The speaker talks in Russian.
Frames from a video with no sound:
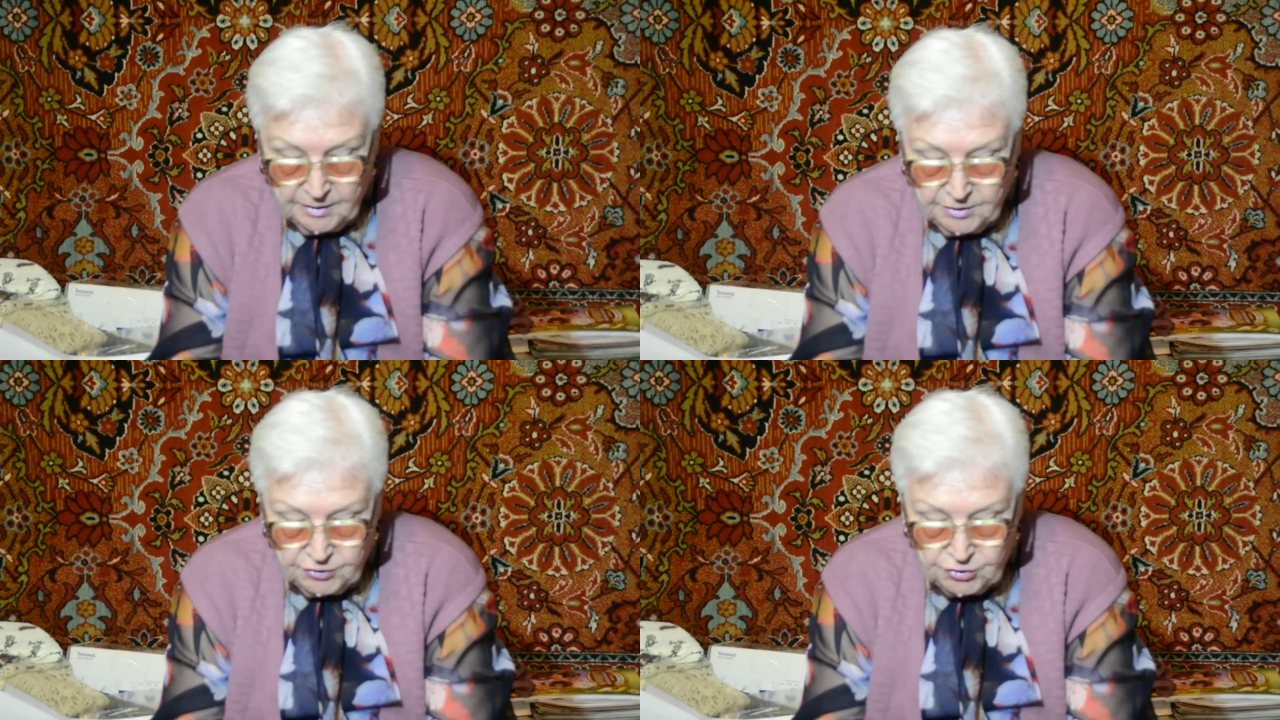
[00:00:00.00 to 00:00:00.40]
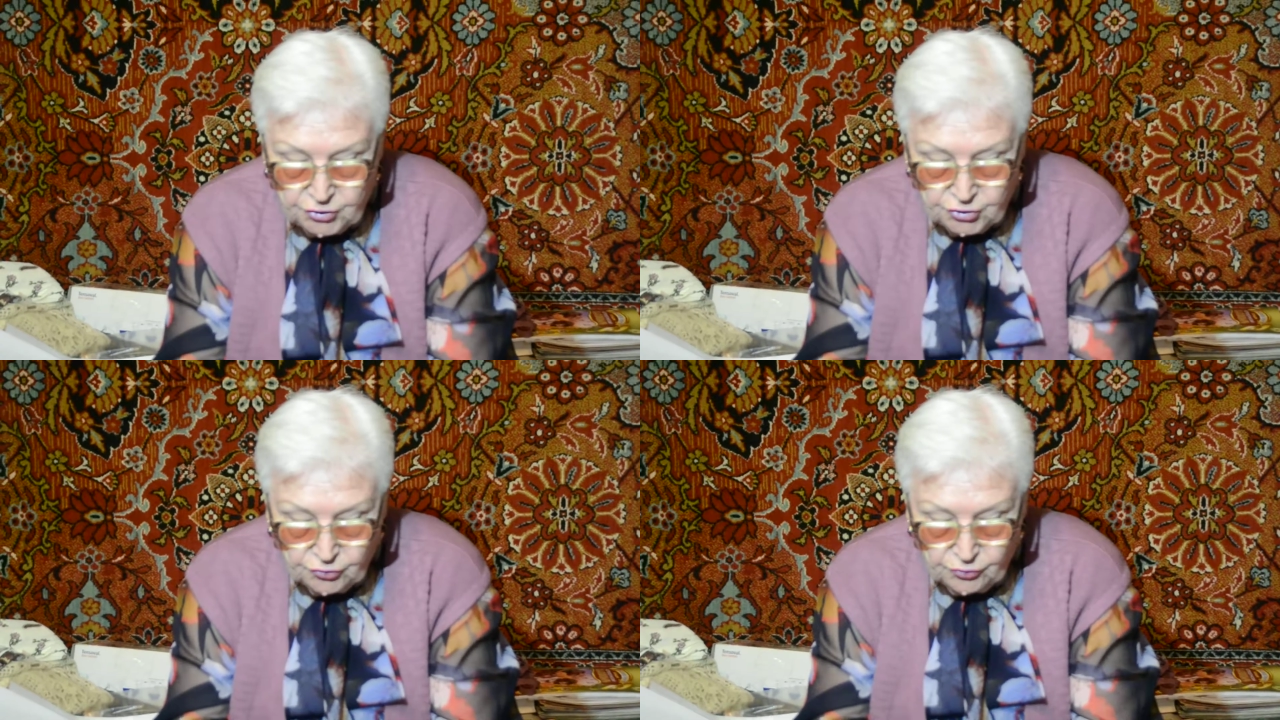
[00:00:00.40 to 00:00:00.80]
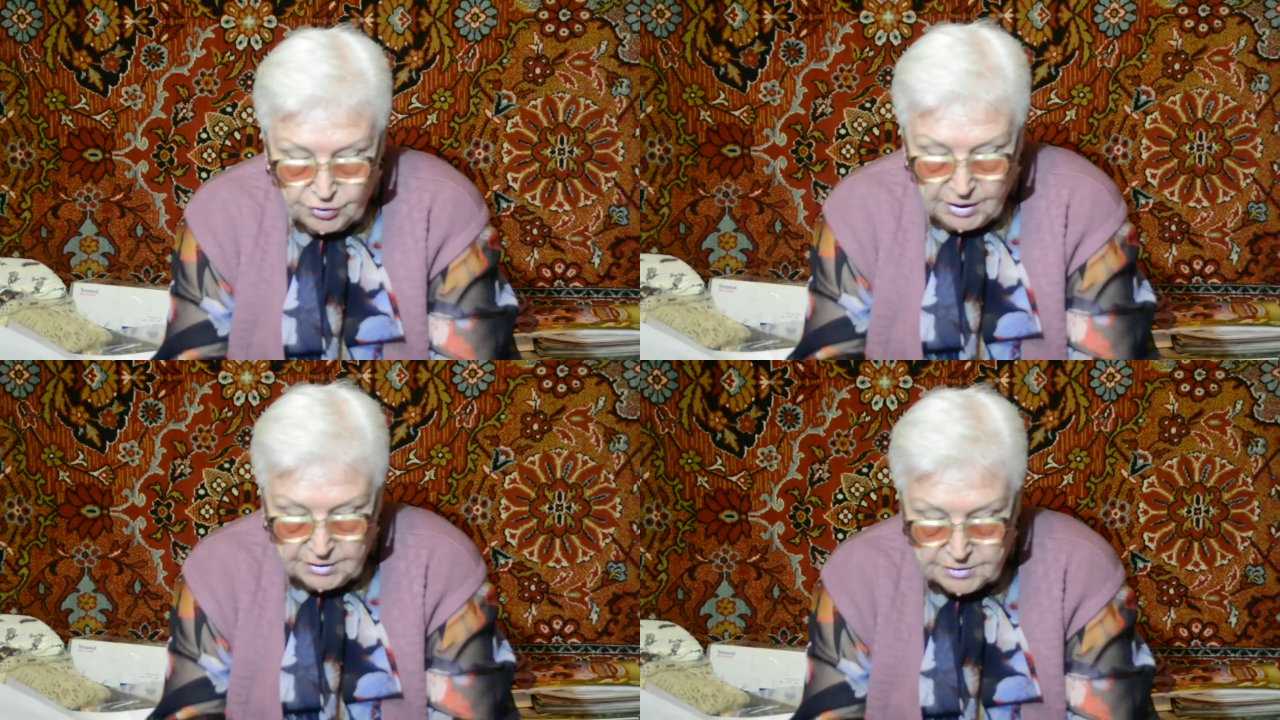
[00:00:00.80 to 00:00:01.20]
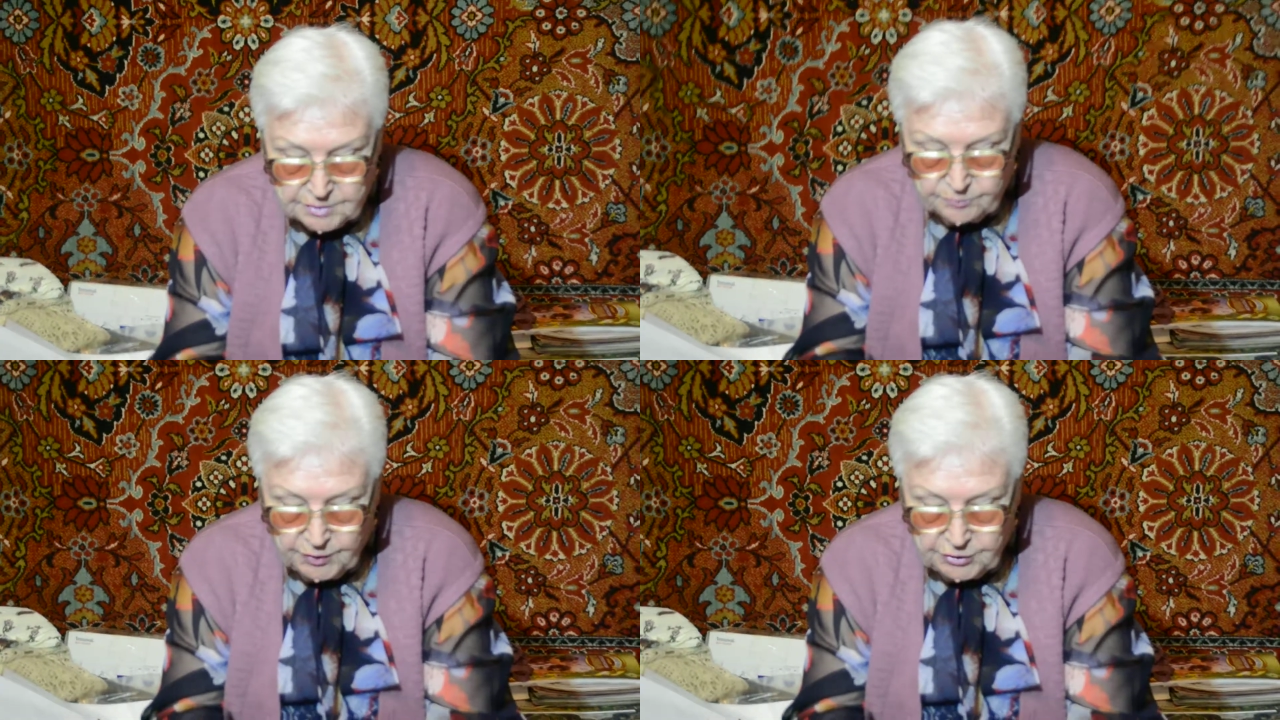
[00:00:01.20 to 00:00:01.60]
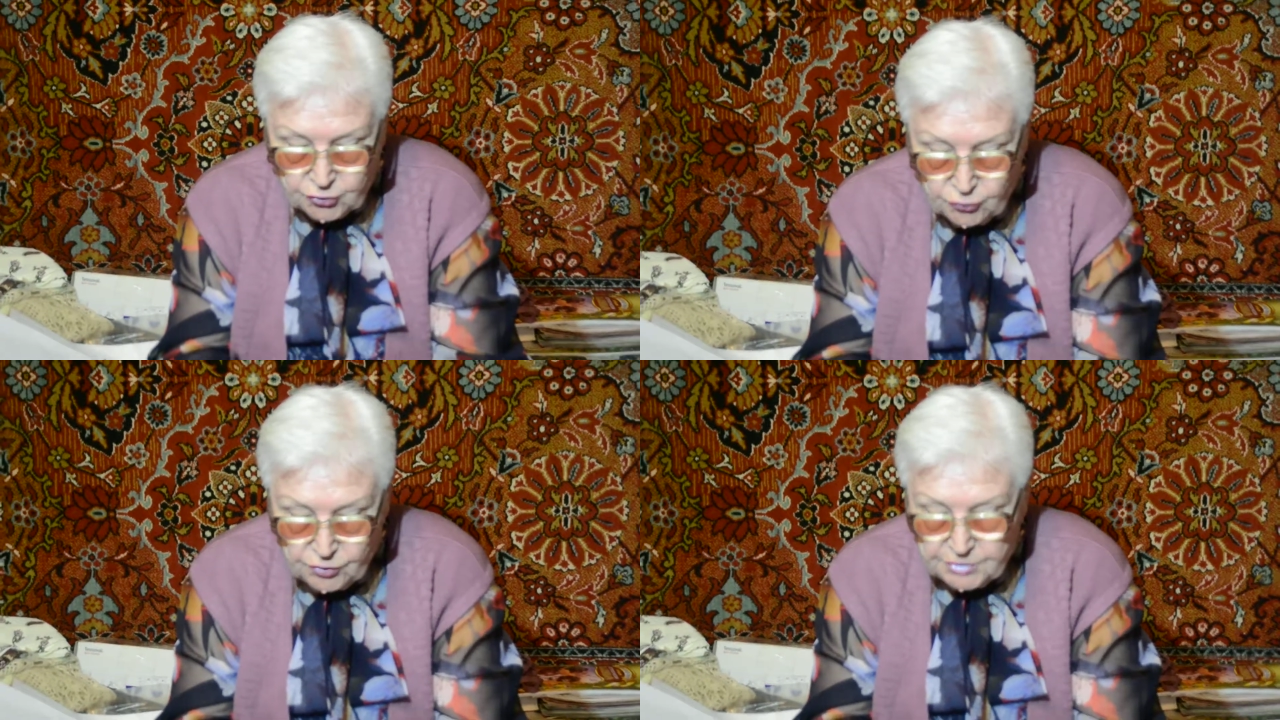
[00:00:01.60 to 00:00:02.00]
Еще раз
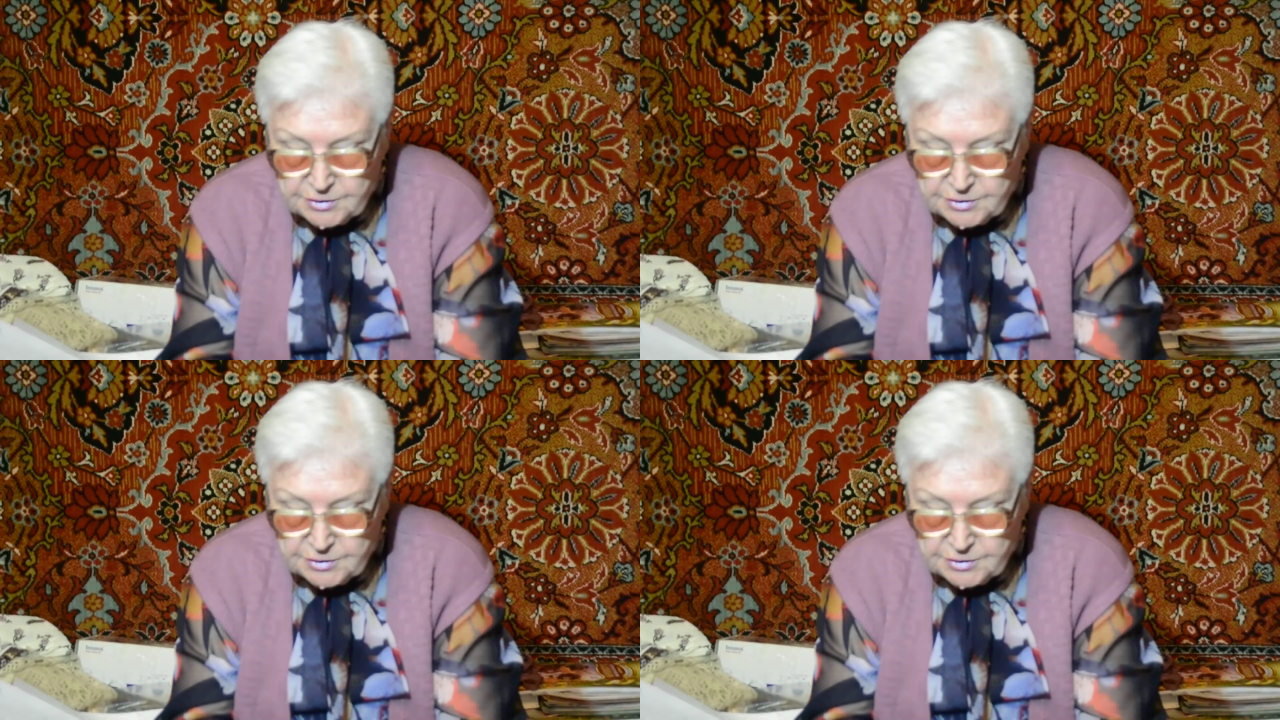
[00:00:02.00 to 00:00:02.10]
большое